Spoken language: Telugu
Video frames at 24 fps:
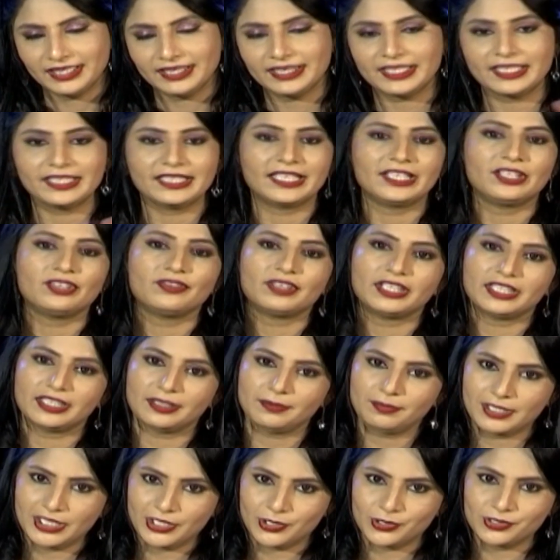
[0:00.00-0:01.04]
దానికి ఎటువంటి
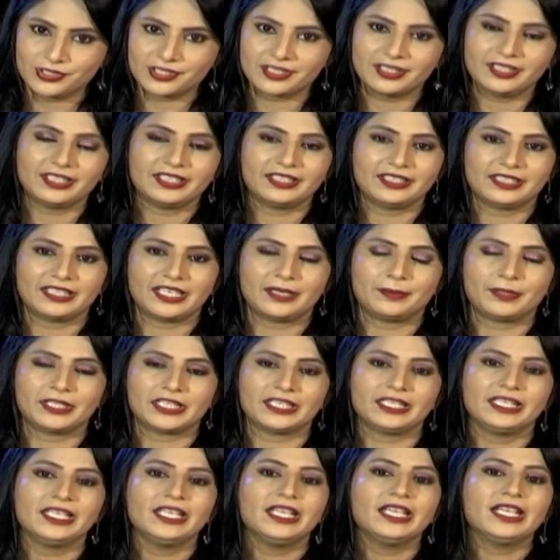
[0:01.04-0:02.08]
ప్రయోజనం లేదు కాబట్టి
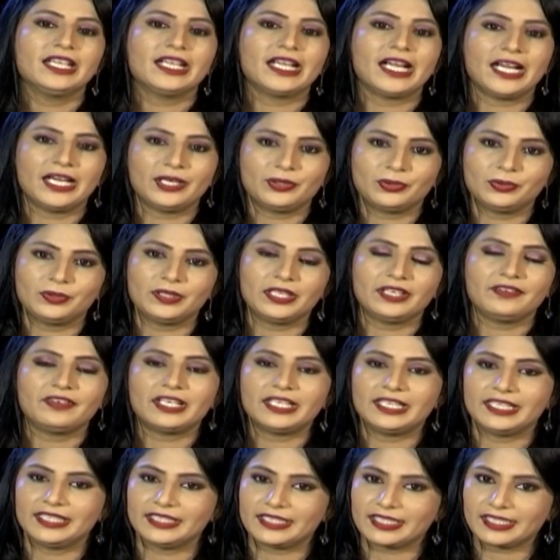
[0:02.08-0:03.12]
కాకుంటే
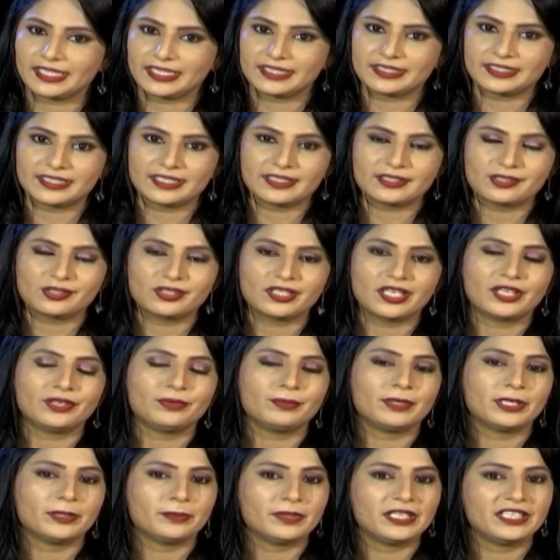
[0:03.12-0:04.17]
వాళ్ళు ఎంటర్టైన్ చేస్తున్నారు
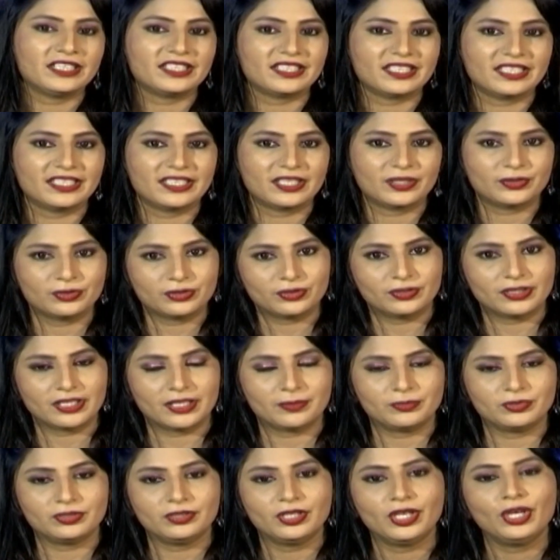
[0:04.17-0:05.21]
మనం ఎంటర్టైన్
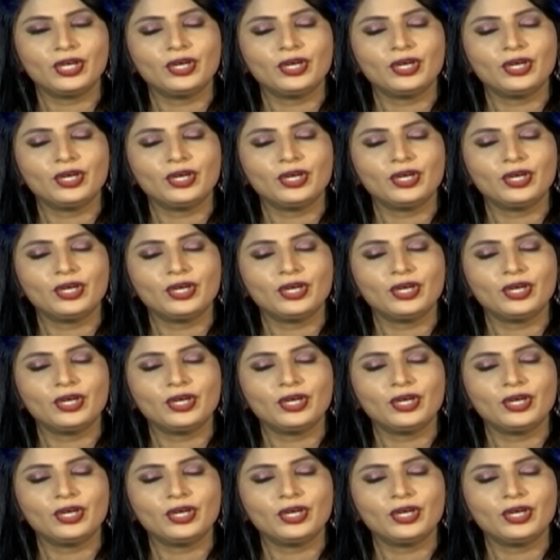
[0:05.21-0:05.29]
అవుతున్నాము